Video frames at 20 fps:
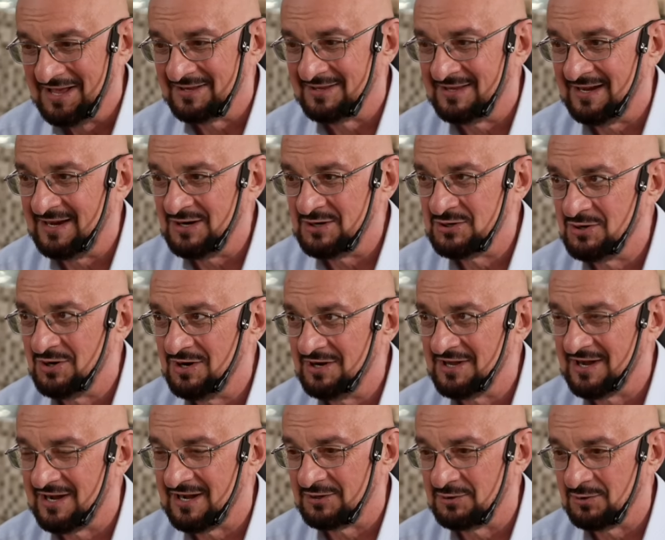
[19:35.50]
да еще и
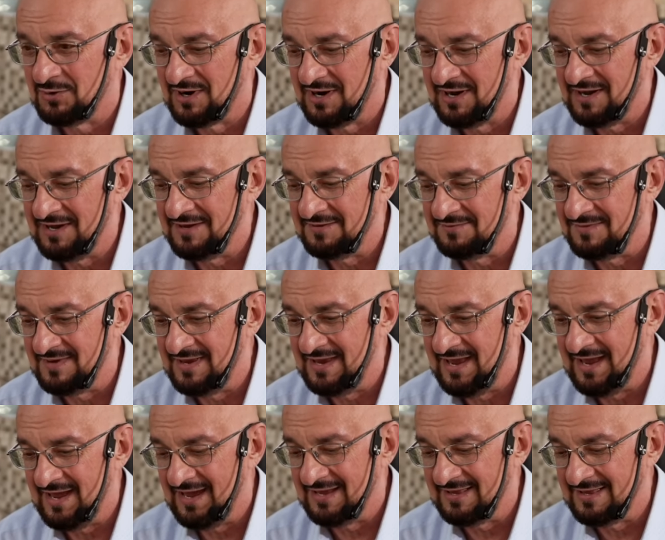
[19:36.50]
на которой
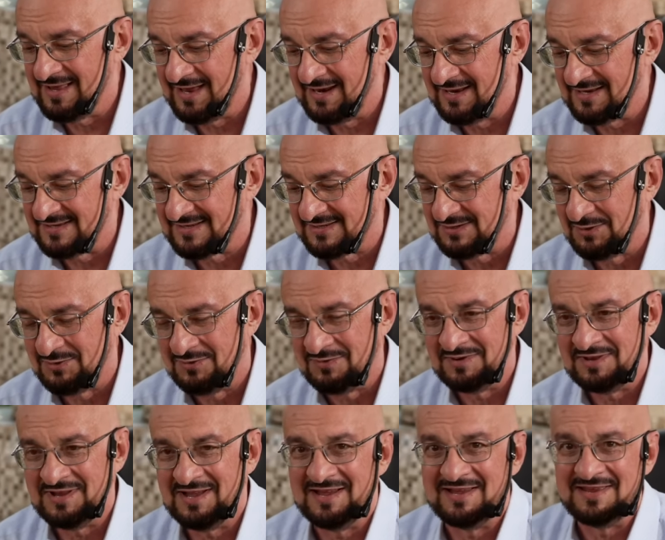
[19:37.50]
не
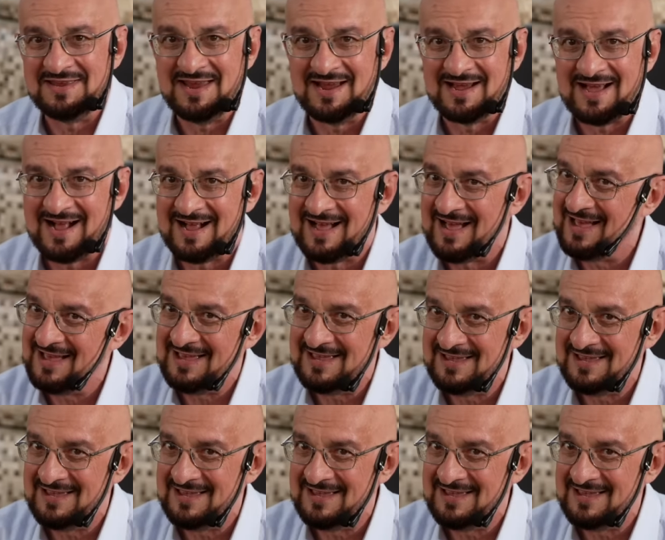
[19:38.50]
нарисована никакая